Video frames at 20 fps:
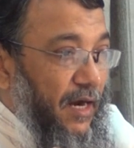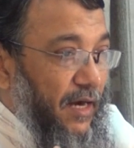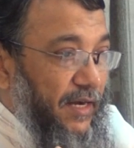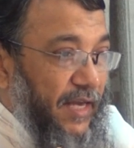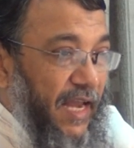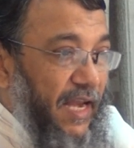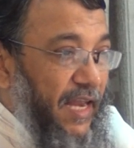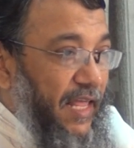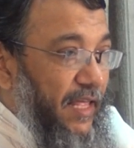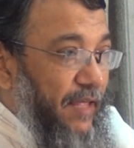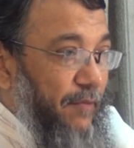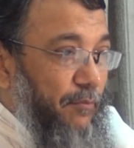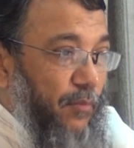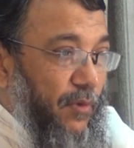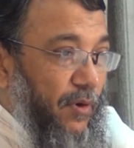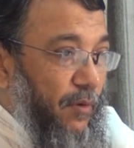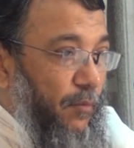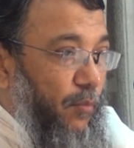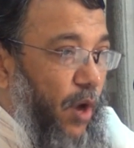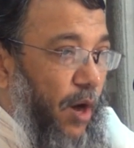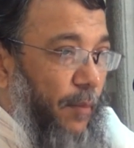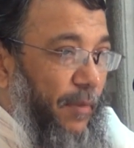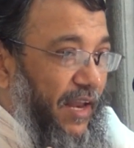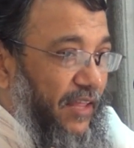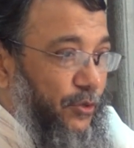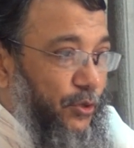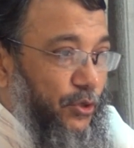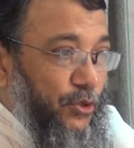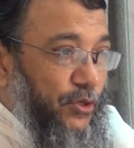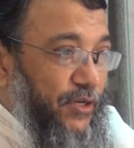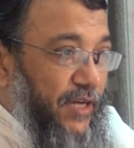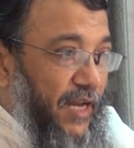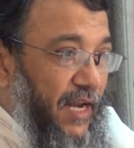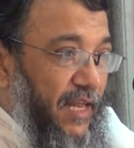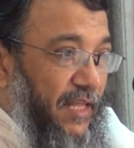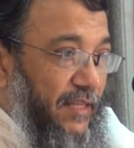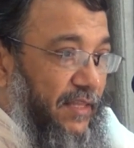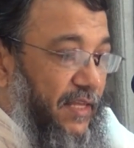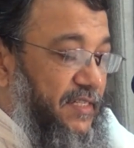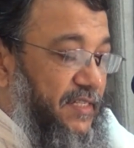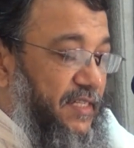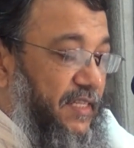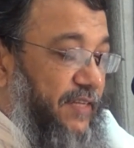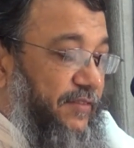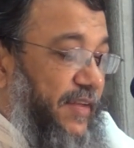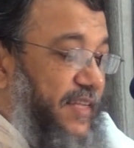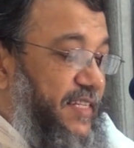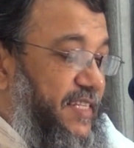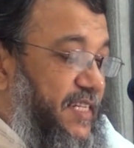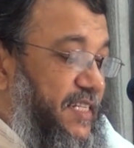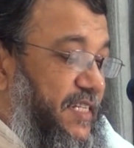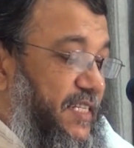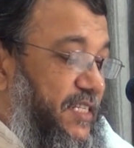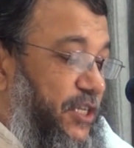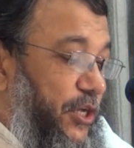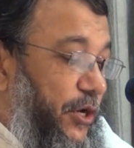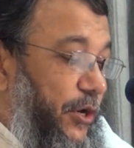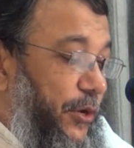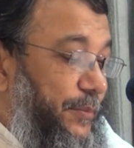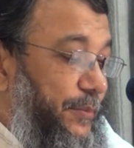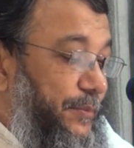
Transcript: ডেলি মোয়ামেলাত হইতো ডেলি তার সাথে ট্রানজ্যাকশন ছিল